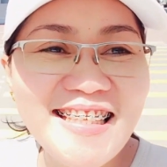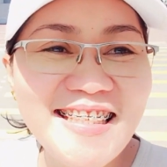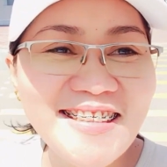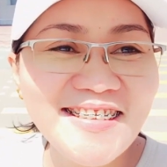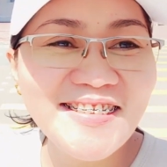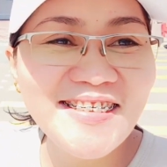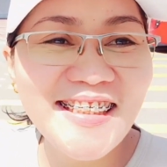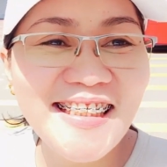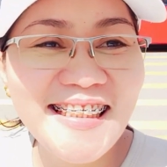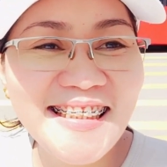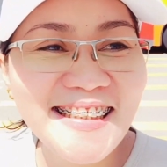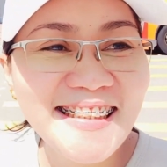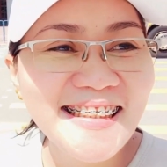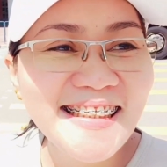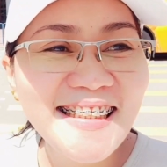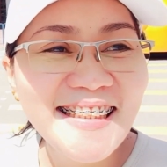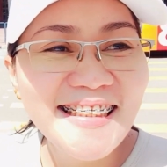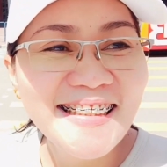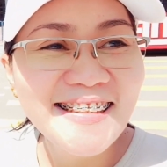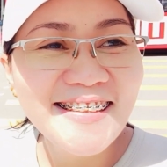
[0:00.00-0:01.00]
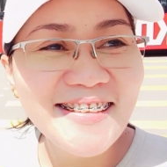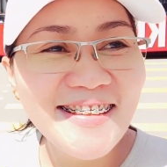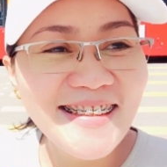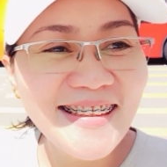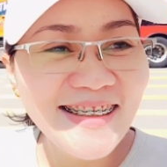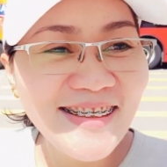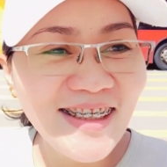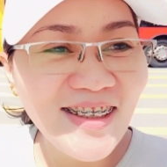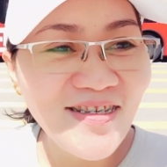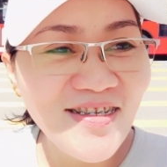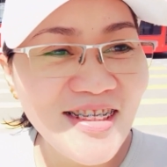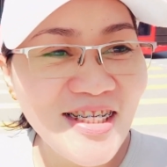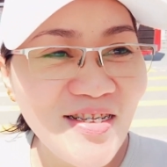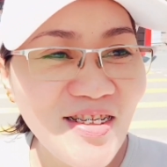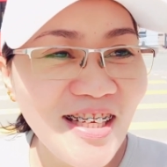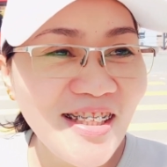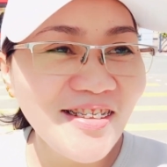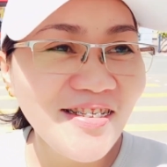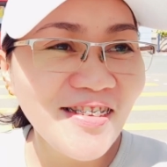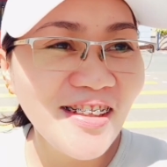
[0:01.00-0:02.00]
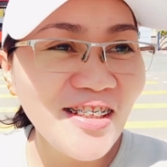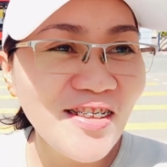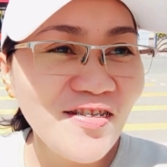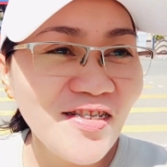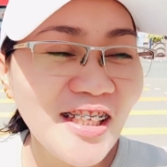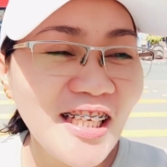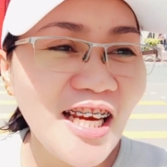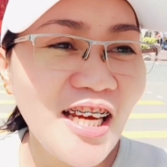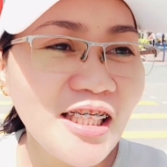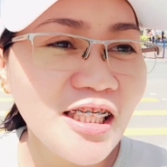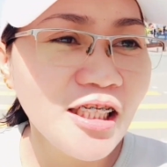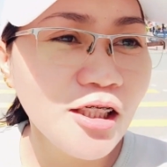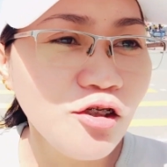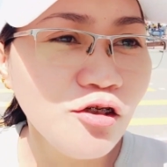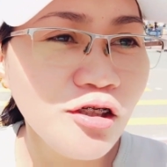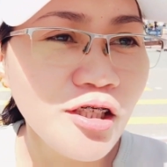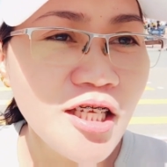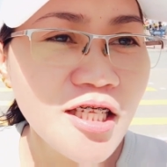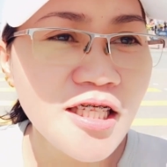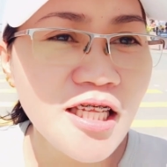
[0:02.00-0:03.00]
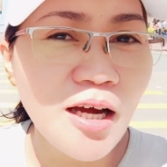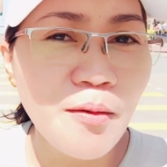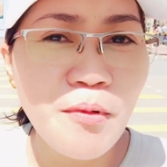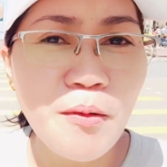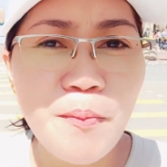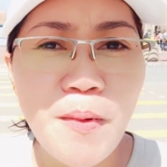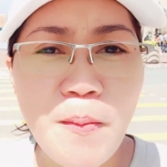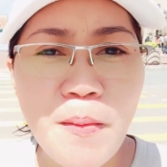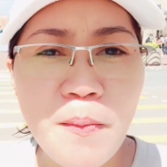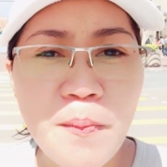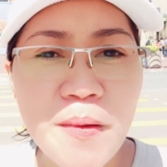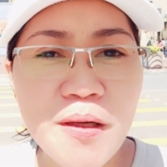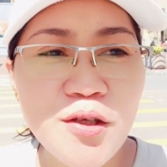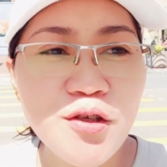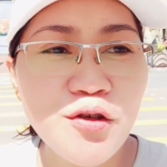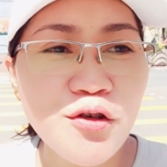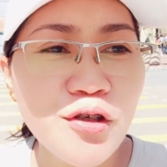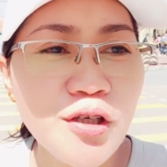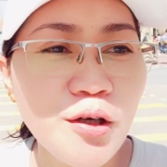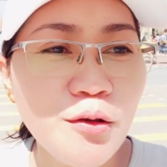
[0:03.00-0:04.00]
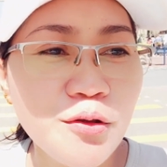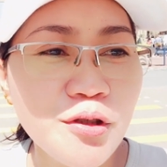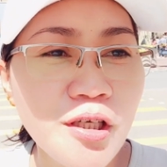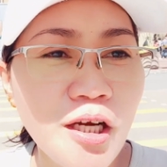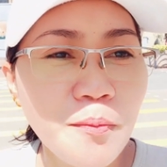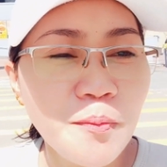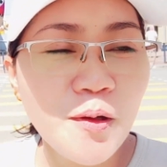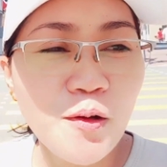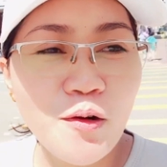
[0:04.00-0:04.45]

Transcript: Joke. So narito kami sa ano ngayon pa natin. Ito na isa, magpapapicture daw siya pero